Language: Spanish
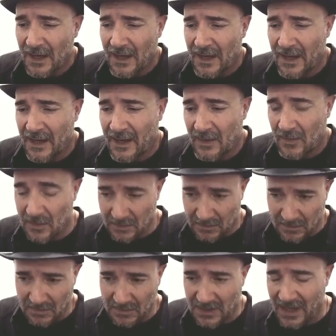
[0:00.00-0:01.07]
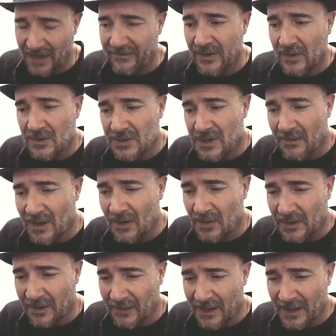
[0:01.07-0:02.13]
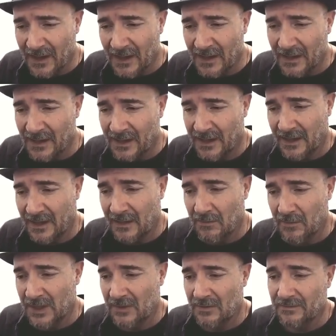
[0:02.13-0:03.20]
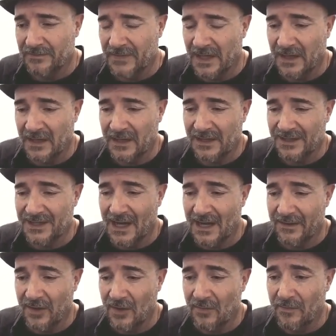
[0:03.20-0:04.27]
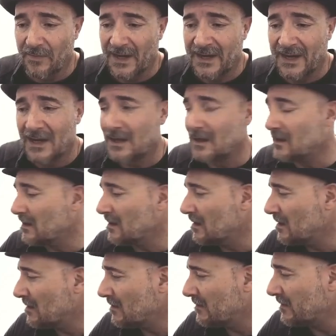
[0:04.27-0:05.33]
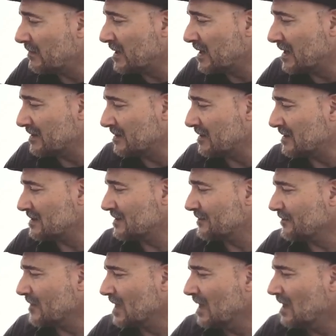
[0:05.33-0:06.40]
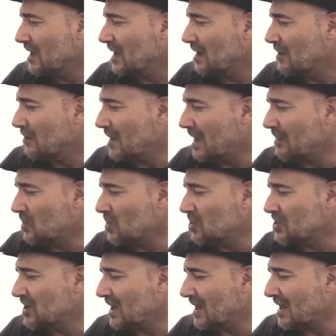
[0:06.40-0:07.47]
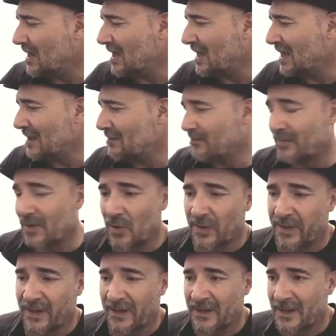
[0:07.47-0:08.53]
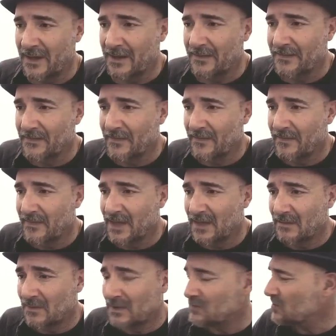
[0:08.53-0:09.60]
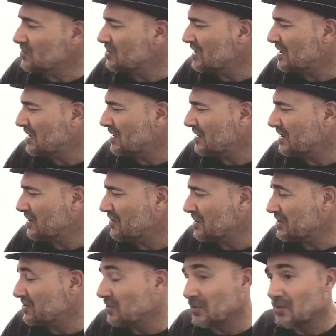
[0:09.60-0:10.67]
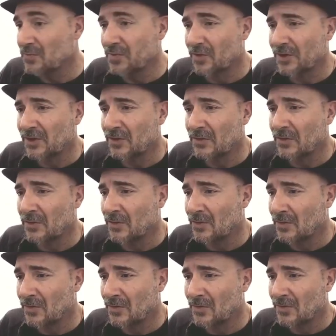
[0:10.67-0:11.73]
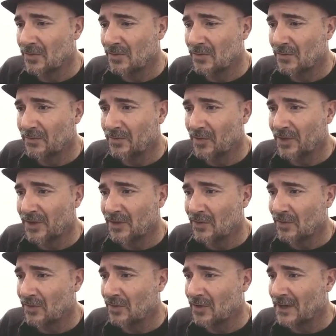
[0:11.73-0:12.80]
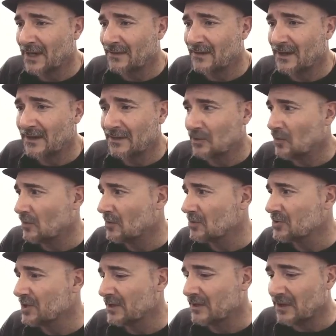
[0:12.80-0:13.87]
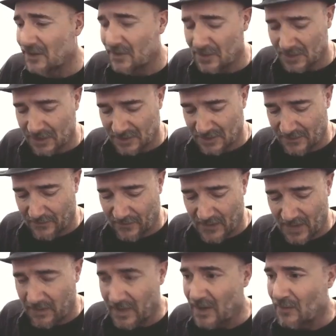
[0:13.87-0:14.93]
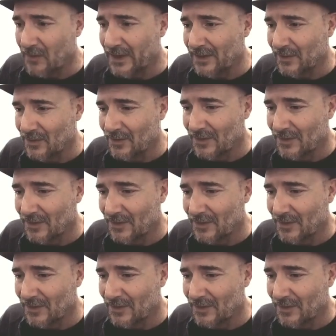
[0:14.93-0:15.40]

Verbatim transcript: eh, con gráficos de bajo nivel y, bueno, instalación para fabricantes. Vamos a proceder. Bien, vamos a... Creo que estoy un poquito, un poquito grande en todos los sentidos, pero bueno.